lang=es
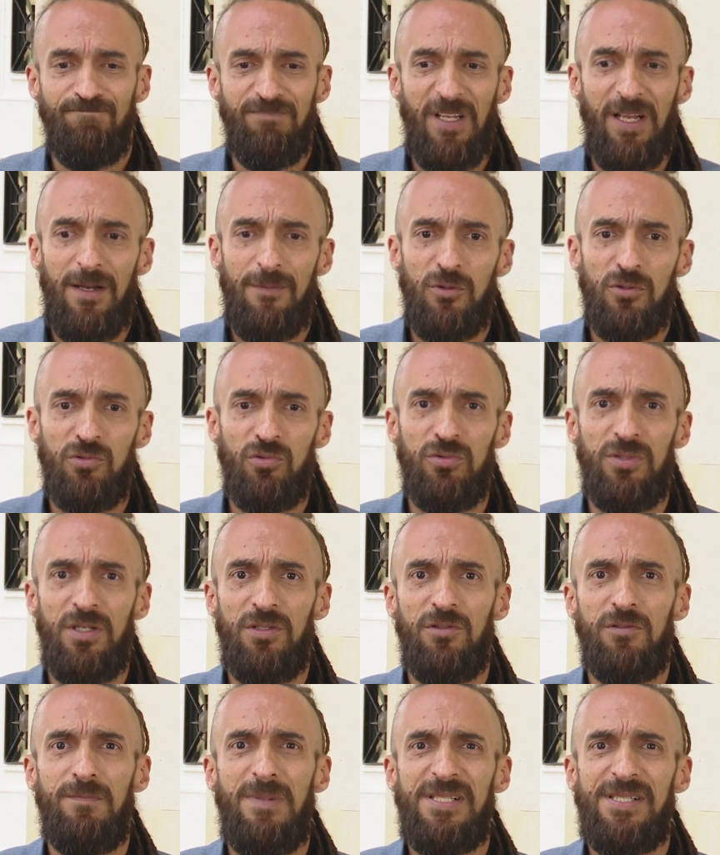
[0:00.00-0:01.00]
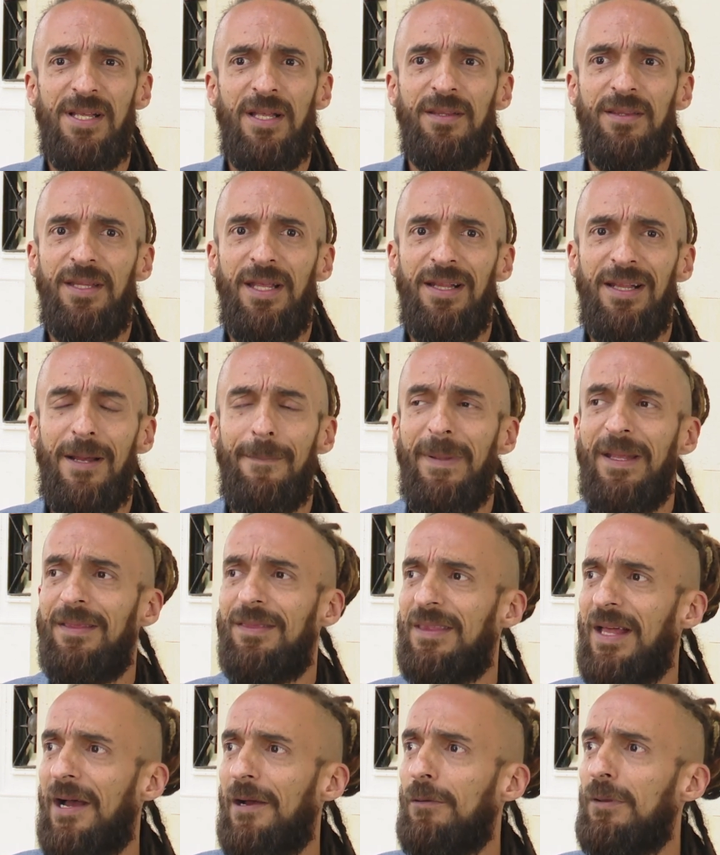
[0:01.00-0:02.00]
digamos, sucesos bastante
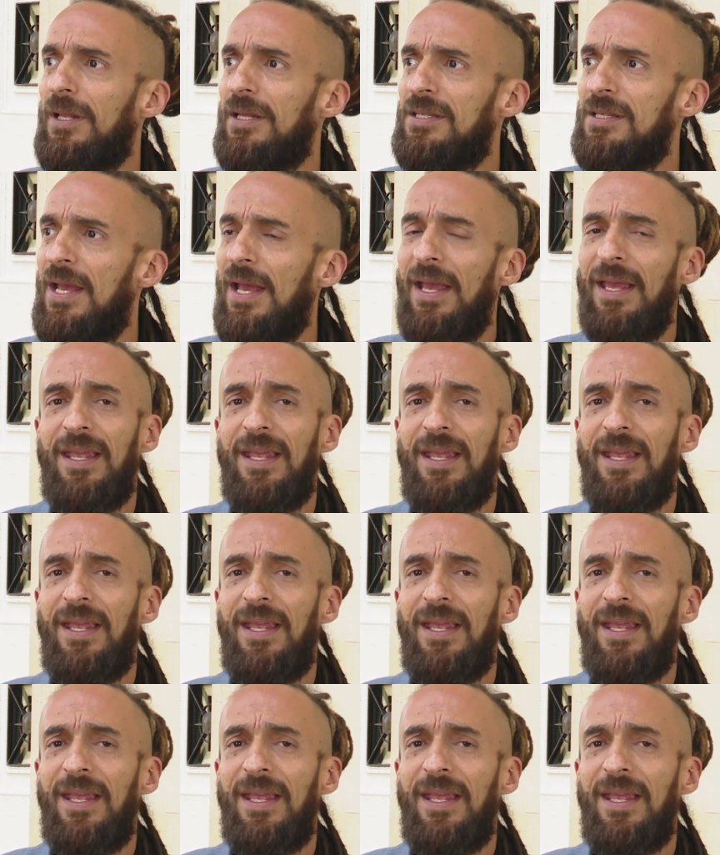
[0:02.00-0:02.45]
lamentables